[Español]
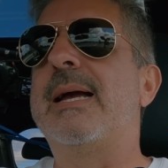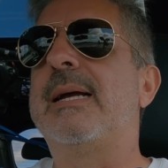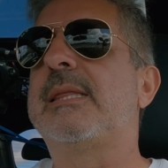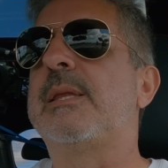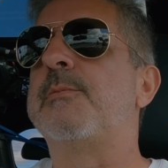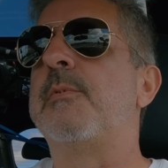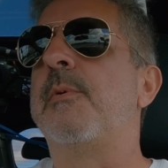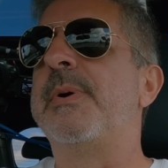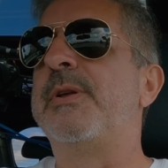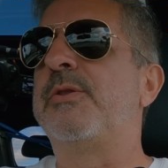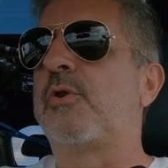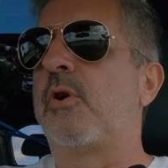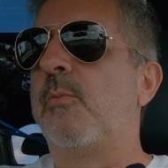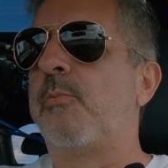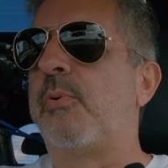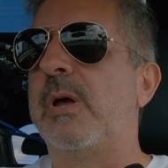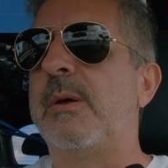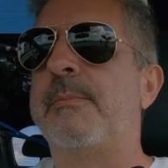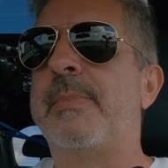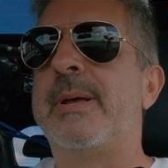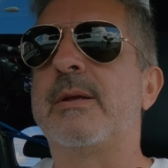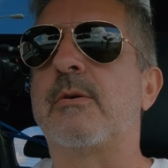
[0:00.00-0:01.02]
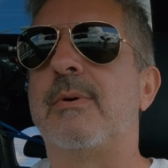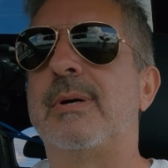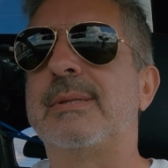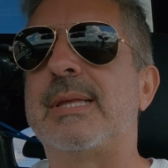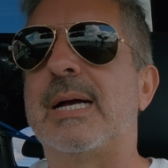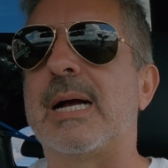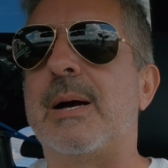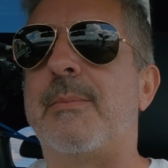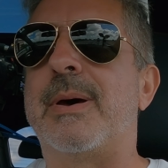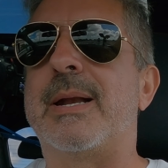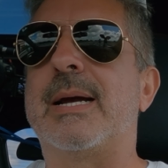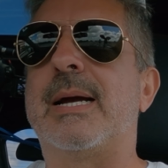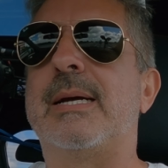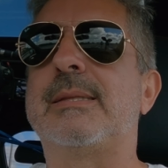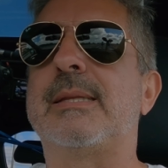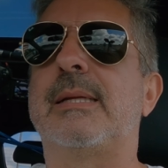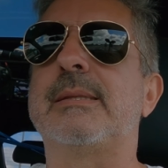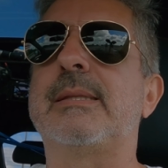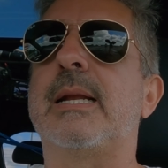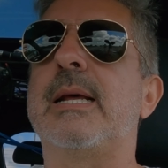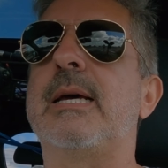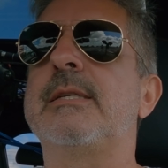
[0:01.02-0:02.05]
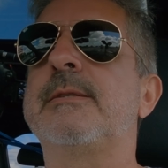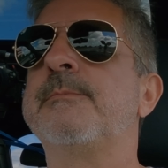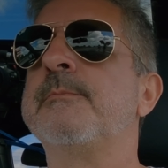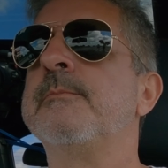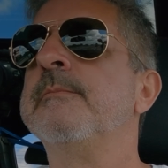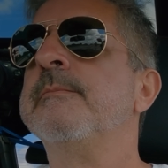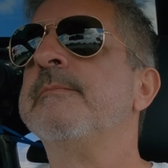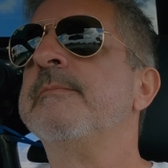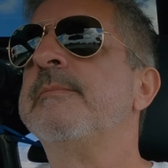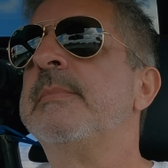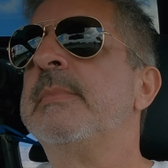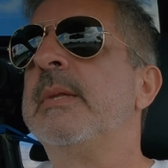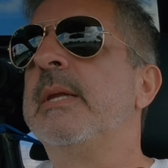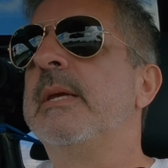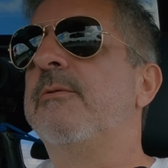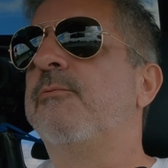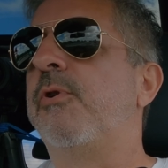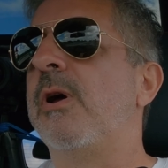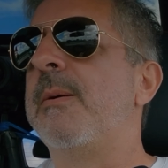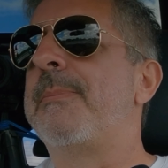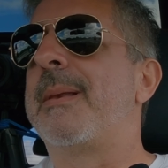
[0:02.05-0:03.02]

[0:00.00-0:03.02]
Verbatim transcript: en este momento lo pueden ver con esta cámara que está atrás fue